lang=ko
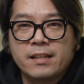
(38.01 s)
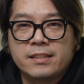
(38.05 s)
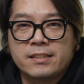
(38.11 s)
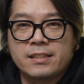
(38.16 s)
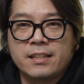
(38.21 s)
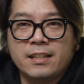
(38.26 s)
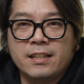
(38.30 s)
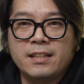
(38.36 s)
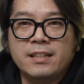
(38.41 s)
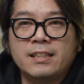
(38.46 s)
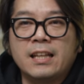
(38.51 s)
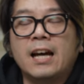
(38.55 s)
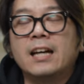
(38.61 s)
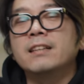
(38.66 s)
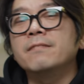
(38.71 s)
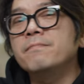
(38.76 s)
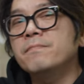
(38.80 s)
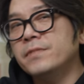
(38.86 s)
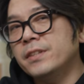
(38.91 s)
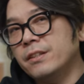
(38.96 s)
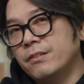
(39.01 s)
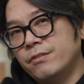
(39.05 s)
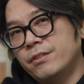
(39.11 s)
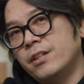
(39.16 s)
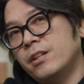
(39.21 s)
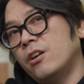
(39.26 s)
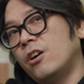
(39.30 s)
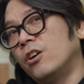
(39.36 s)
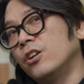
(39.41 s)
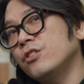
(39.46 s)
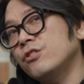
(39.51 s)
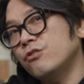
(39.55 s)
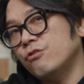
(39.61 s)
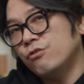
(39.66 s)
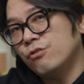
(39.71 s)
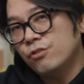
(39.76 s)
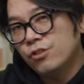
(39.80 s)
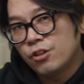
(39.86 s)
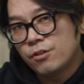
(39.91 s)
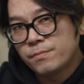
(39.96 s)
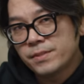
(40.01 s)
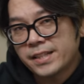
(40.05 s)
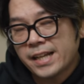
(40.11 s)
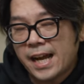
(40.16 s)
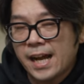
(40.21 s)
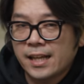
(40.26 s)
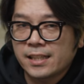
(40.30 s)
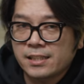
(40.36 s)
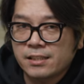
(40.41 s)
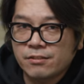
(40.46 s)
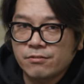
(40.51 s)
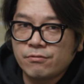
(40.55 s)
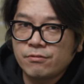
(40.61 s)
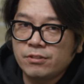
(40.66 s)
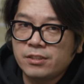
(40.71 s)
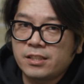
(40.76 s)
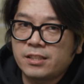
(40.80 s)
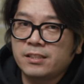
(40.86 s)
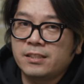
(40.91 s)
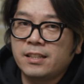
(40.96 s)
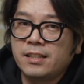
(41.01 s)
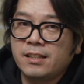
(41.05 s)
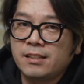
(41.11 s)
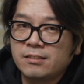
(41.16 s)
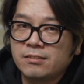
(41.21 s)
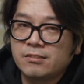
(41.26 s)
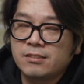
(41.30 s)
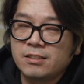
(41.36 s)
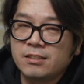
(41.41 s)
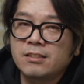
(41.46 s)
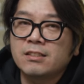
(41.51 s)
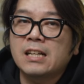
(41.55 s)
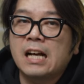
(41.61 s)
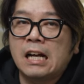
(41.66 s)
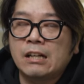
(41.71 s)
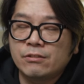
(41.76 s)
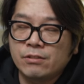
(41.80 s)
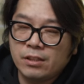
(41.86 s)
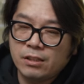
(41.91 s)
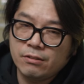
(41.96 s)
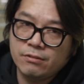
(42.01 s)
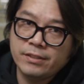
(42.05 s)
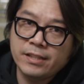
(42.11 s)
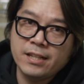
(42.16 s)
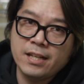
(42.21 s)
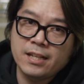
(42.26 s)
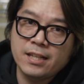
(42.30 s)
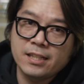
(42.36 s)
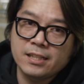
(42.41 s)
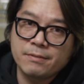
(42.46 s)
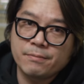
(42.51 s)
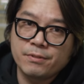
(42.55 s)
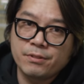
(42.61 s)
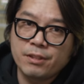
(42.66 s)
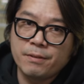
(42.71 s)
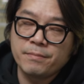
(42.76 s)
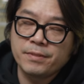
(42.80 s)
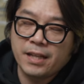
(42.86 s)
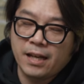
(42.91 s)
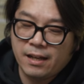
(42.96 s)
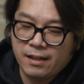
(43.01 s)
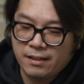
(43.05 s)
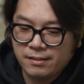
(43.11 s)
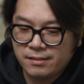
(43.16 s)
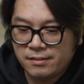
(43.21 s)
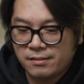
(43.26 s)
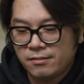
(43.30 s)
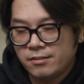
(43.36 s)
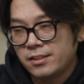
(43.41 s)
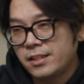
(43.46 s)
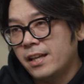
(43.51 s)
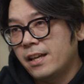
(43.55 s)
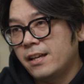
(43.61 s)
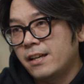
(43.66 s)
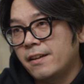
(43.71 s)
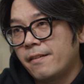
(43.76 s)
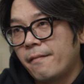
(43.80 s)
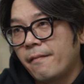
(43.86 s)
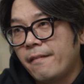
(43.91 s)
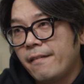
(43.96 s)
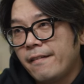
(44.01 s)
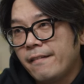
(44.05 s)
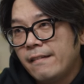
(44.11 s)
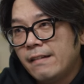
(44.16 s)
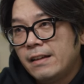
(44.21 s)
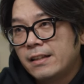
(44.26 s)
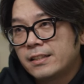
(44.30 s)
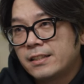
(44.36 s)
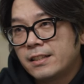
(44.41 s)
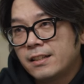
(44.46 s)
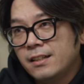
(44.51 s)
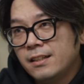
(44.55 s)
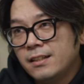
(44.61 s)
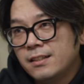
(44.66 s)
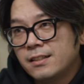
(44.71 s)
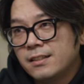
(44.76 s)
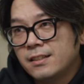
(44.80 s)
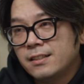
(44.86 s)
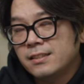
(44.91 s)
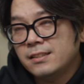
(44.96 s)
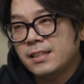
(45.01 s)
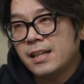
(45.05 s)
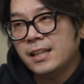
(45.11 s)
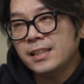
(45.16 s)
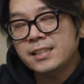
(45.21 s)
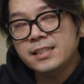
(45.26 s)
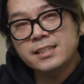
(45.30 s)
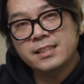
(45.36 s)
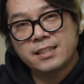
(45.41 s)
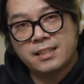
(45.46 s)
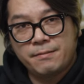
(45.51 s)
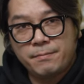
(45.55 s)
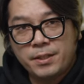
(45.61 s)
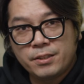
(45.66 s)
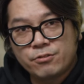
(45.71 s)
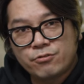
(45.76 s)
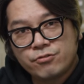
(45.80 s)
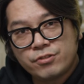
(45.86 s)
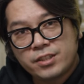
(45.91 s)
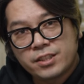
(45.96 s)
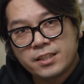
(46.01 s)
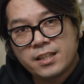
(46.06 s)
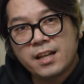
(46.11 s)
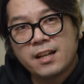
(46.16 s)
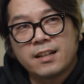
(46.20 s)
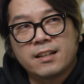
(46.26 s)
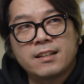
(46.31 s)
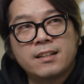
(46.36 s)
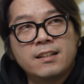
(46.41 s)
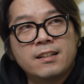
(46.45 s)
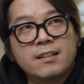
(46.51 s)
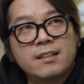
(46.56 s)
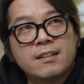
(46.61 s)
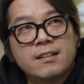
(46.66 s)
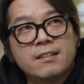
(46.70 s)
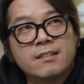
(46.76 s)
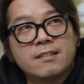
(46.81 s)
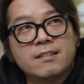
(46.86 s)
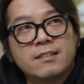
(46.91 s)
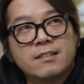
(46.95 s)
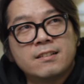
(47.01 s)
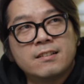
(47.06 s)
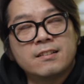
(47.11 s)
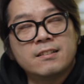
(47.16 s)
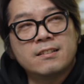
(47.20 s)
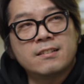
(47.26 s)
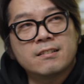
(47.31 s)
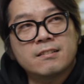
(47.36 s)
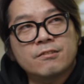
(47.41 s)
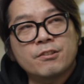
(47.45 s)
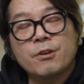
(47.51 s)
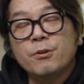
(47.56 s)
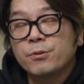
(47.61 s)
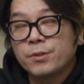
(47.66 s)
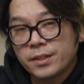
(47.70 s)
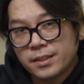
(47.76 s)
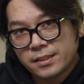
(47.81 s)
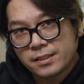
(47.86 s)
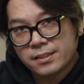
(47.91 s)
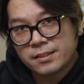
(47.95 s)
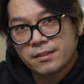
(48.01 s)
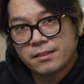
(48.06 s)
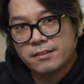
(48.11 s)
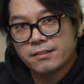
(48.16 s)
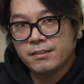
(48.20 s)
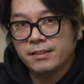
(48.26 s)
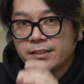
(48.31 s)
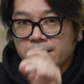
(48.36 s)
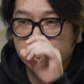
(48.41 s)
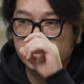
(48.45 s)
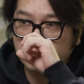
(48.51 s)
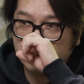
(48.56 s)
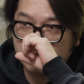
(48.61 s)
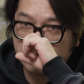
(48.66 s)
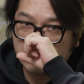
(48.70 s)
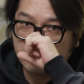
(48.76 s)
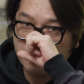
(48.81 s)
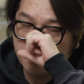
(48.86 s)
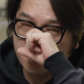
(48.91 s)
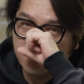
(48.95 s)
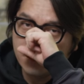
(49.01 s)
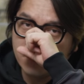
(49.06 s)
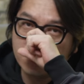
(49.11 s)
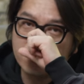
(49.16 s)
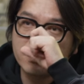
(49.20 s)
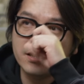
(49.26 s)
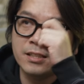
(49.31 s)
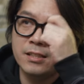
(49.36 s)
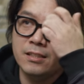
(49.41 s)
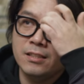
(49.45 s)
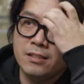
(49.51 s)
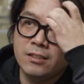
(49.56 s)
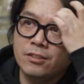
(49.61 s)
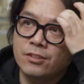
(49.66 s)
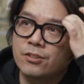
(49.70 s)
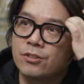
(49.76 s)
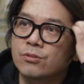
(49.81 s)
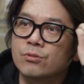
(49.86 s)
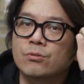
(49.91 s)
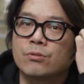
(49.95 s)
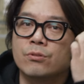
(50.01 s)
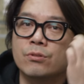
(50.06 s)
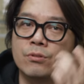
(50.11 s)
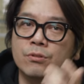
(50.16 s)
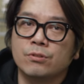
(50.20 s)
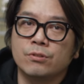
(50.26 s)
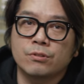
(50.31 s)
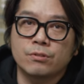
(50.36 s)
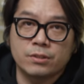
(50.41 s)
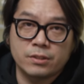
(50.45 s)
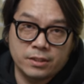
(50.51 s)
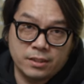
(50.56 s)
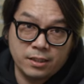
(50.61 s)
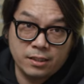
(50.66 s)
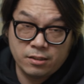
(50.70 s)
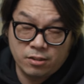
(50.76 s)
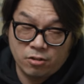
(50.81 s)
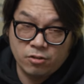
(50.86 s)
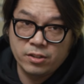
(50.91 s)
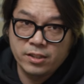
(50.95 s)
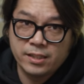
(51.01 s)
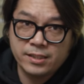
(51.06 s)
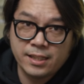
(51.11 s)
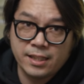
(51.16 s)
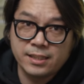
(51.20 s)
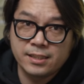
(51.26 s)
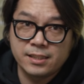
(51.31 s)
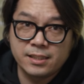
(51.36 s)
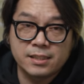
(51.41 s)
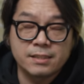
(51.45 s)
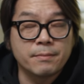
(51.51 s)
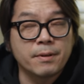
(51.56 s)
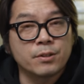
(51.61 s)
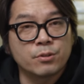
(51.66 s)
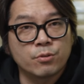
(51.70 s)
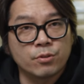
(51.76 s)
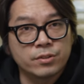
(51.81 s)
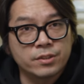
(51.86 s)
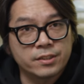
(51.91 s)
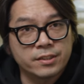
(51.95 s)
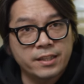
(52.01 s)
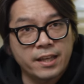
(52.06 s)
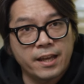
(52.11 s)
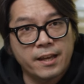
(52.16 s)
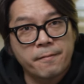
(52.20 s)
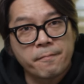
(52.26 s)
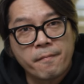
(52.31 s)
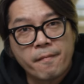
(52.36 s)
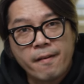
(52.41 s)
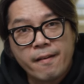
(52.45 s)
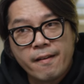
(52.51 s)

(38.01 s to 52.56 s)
제 나름대로의 커리큘럼을 가지고 진행하던 그런 강좌라고 생각하시면 됩니다. 그런데 제가 사진을 그만둔 지가 꽤 오래됐어요. 한 7년 정도 이제 전에 사진을 그만뒀는데,